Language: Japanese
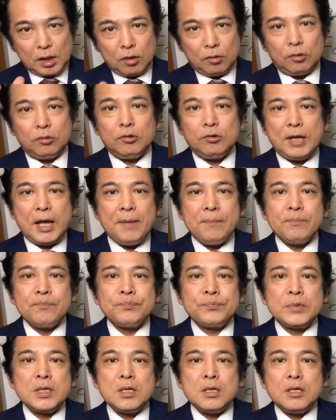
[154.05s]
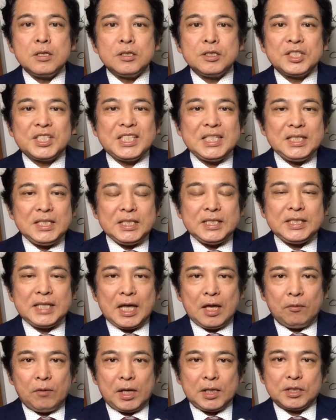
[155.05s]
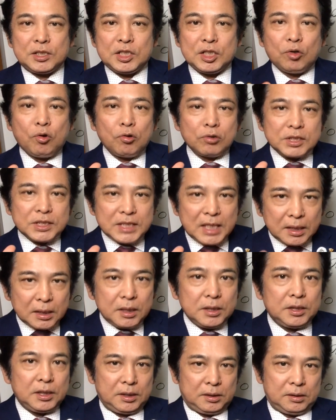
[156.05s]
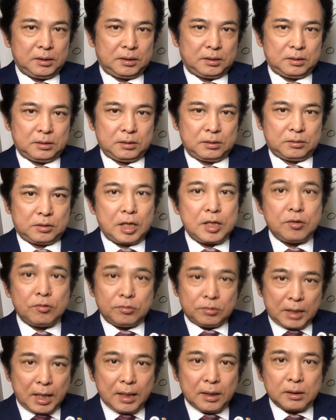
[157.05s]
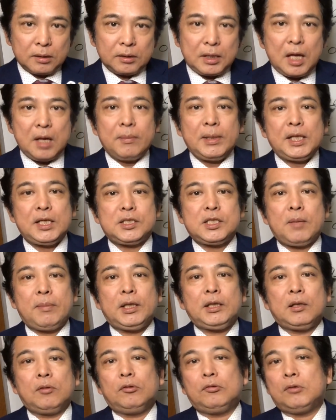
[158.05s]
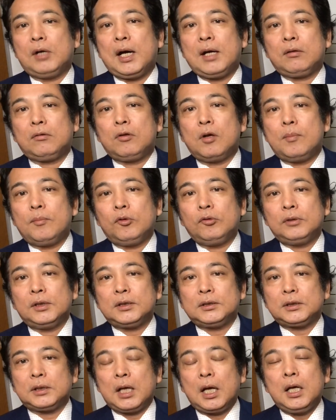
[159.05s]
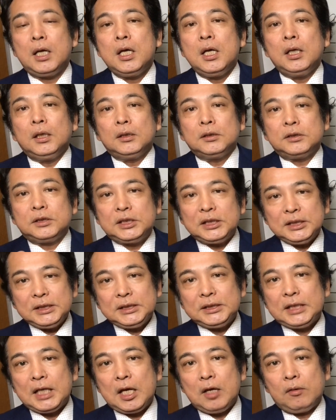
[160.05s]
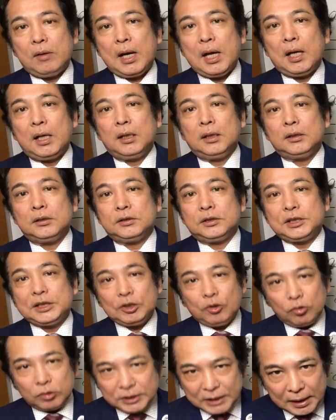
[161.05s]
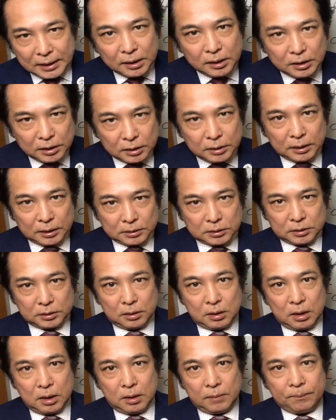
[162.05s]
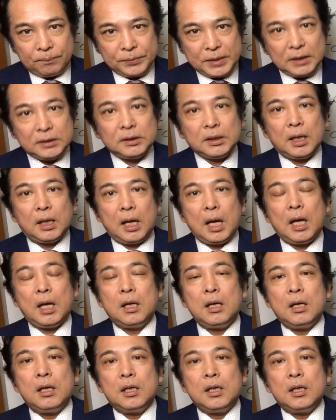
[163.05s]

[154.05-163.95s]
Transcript: このね、人生は自己責任っていうね、テーマで喋ったことがあるとは思うんですが、人生は自己責任です。ですから、